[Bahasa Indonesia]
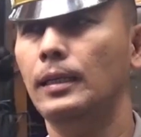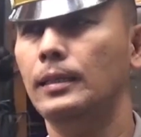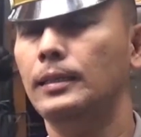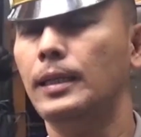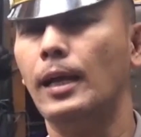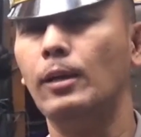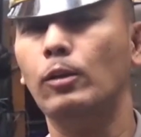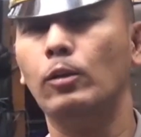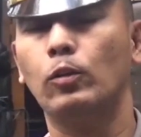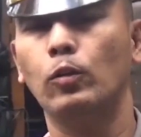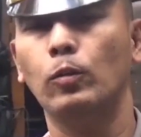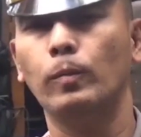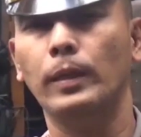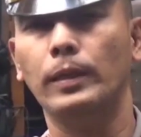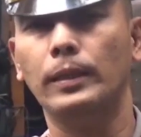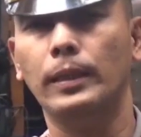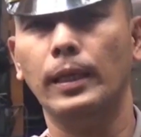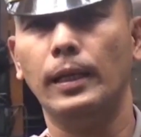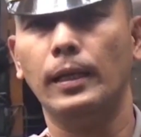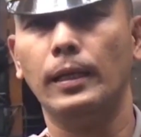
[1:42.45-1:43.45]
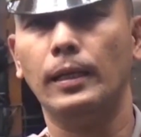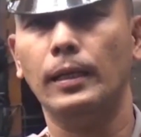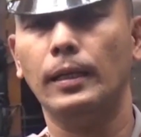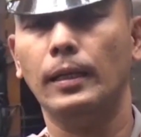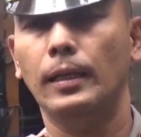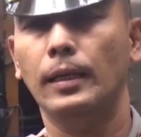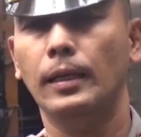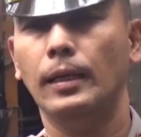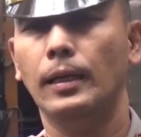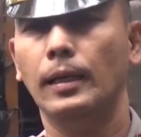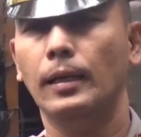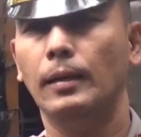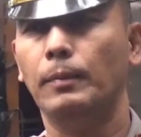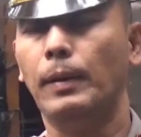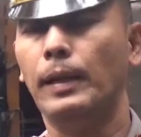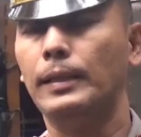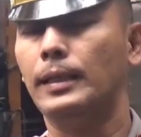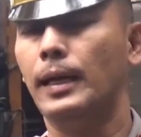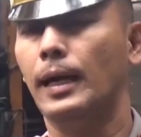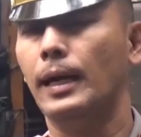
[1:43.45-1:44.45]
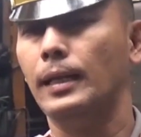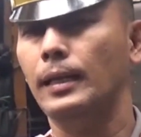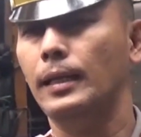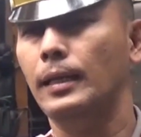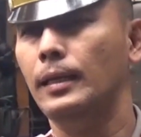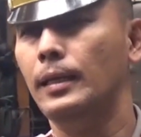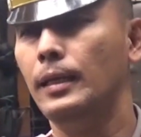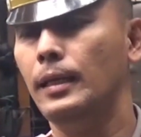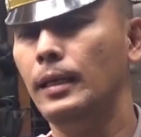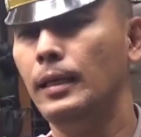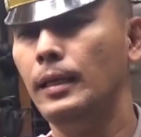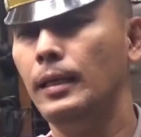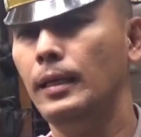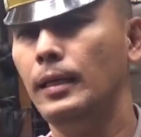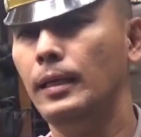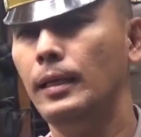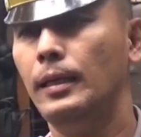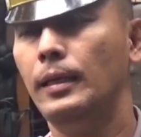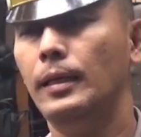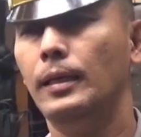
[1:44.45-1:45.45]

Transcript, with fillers: jalur Bumitir pada hari ini